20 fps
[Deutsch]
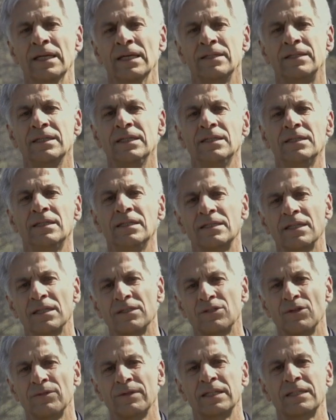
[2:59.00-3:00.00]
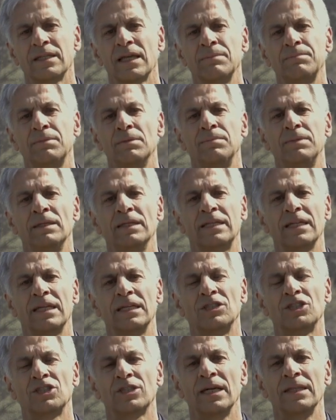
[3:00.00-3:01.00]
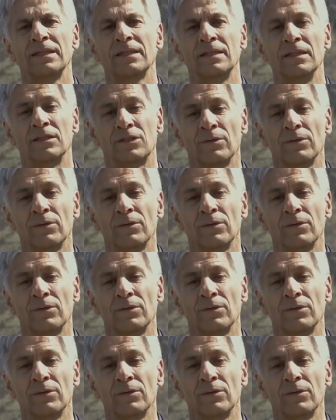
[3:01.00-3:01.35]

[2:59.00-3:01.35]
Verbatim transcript: die in dieser Sowjetrepublik entstanden,